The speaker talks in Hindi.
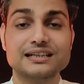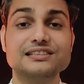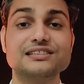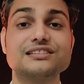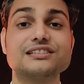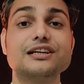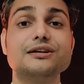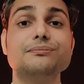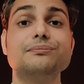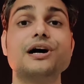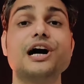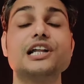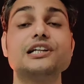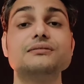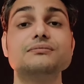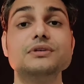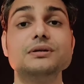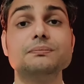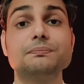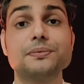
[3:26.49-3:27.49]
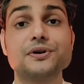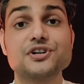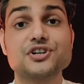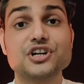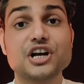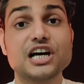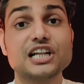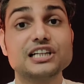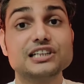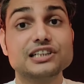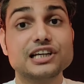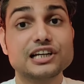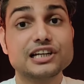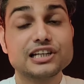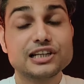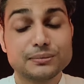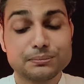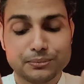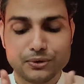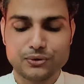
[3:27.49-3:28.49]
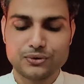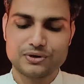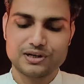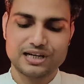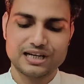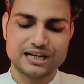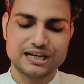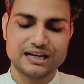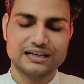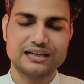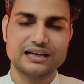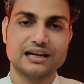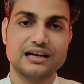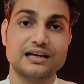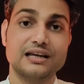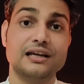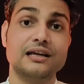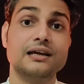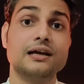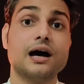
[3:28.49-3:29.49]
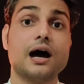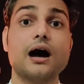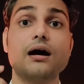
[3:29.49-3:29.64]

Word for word: इसके बाद में प्रसाद यानी कि भोग लगाना है